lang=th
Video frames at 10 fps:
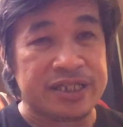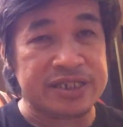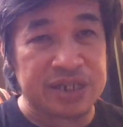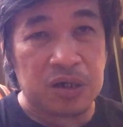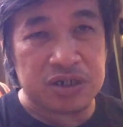
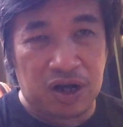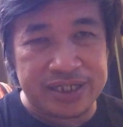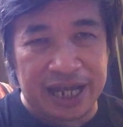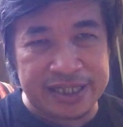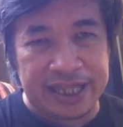
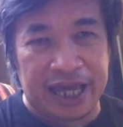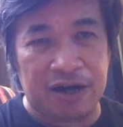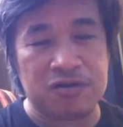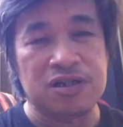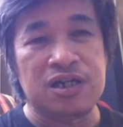2,200 ท่านแล้
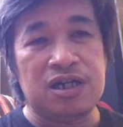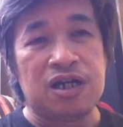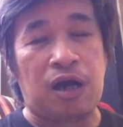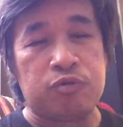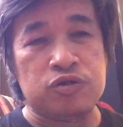ว
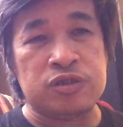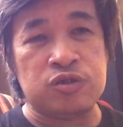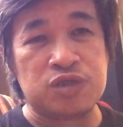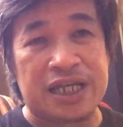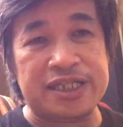ขอบคุณ
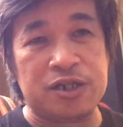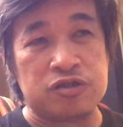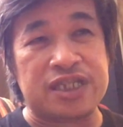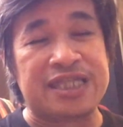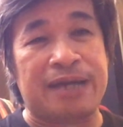ทุกท่านที่ก
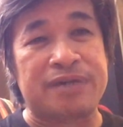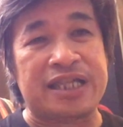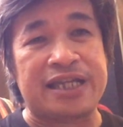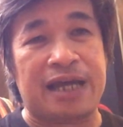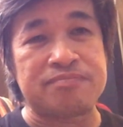ดติดตามกั
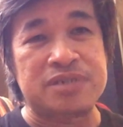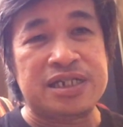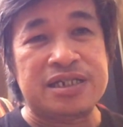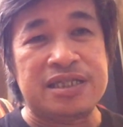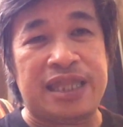นครับ
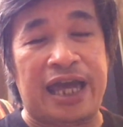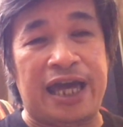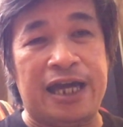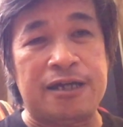และ